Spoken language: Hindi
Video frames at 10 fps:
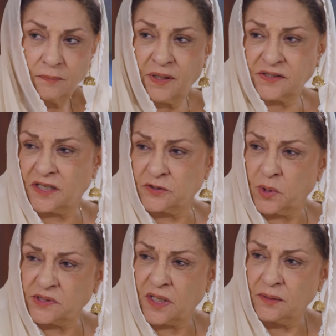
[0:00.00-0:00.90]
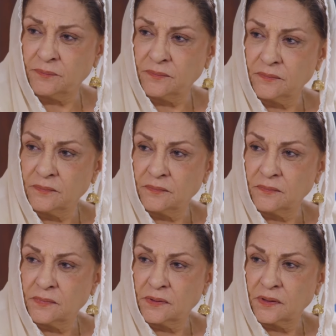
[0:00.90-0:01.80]
बस कर दो ऐसा
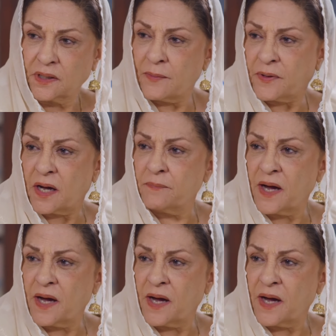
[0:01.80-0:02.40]
खा मखा